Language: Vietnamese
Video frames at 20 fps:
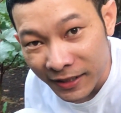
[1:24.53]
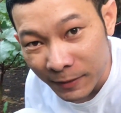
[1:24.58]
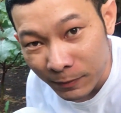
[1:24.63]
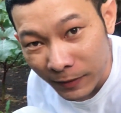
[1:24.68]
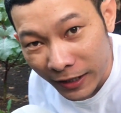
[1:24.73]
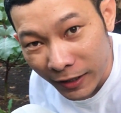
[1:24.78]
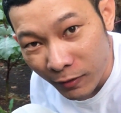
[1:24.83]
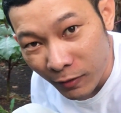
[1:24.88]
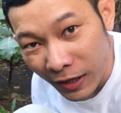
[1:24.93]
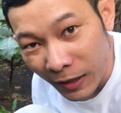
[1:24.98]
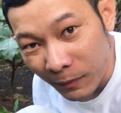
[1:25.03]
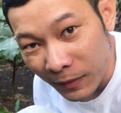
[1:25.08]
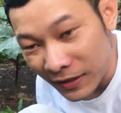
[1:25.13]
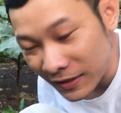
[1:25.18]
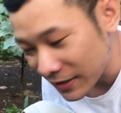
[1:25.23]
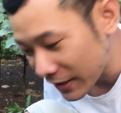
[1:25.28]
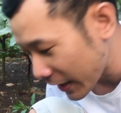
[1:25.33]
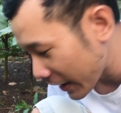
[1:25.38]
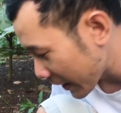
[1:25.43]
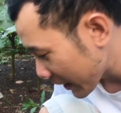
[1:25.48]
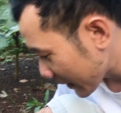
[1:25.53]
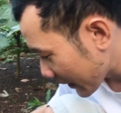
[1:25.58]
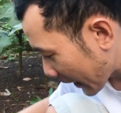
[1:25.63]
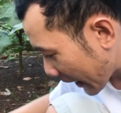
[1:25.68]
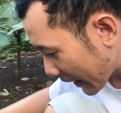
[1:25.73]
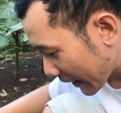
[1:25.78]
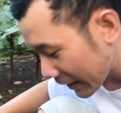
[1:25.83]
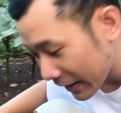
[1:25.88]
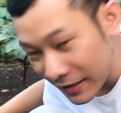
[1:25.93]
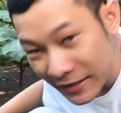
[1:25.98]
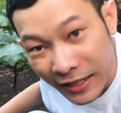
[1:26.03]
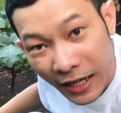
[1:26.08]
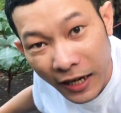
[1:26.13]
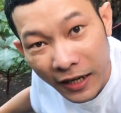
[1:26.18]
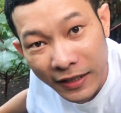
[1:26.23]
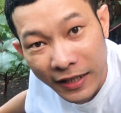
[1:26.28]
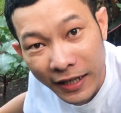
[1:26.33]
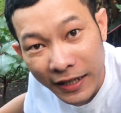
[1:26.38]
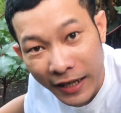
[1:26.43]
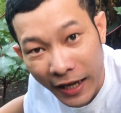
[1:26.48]
tiếp theo là mình sẽ căng cái
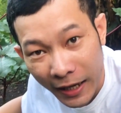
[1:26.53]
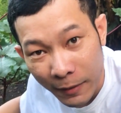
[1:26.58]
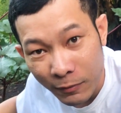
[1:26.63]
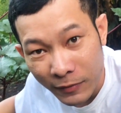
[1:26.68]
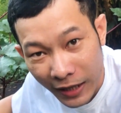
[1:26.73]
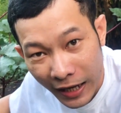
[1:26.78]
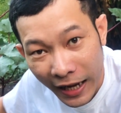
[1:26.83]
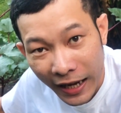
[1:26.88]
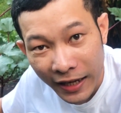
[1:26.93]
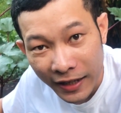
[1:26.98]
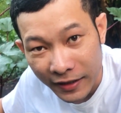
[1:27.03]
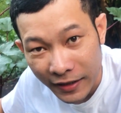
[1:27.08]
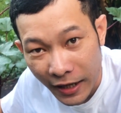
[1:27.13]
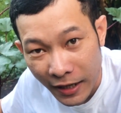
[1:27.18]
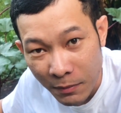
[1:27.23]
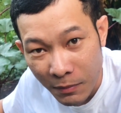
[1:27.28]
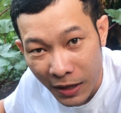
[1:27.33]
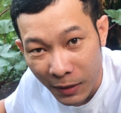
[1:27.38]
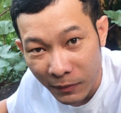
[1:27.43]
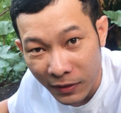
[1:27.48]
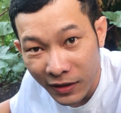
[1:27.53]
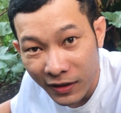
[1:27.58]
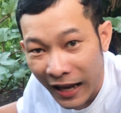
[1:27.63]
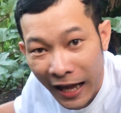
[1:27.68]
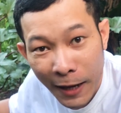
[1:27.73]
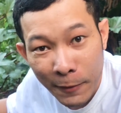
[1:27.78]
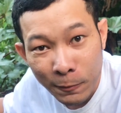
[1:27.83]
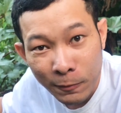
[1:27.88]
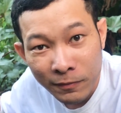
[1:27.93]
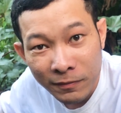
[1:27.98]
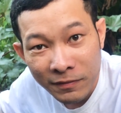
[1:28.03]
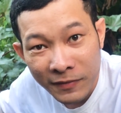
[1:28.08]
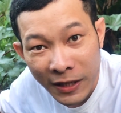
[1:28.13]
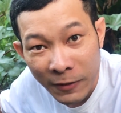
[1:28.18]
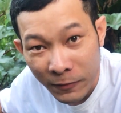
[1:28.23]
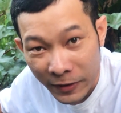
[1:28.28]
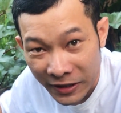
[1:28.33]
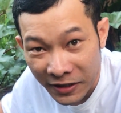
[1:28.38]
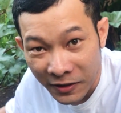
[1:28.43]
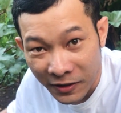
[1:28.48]
sợi dây kẽm ra để mà mình làm cái
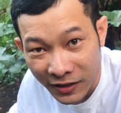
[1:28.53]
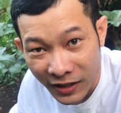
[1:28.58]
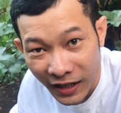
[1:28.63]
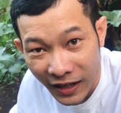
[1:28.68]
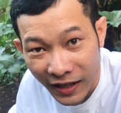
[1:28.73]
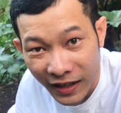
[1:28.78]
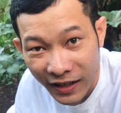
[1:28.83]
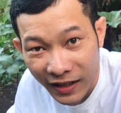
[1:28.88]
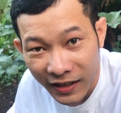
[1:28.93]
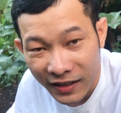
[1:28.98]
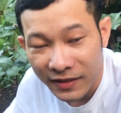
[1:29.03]
vỉ nướng ha.